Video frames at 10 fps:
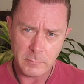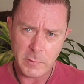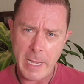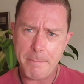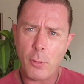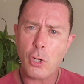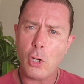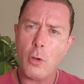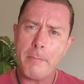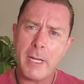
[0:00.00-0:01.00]
ya por
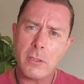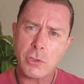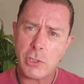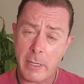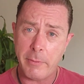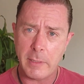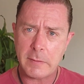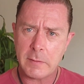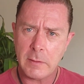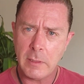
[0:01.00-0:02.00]
lo menos
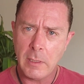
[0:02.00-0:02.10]
sabes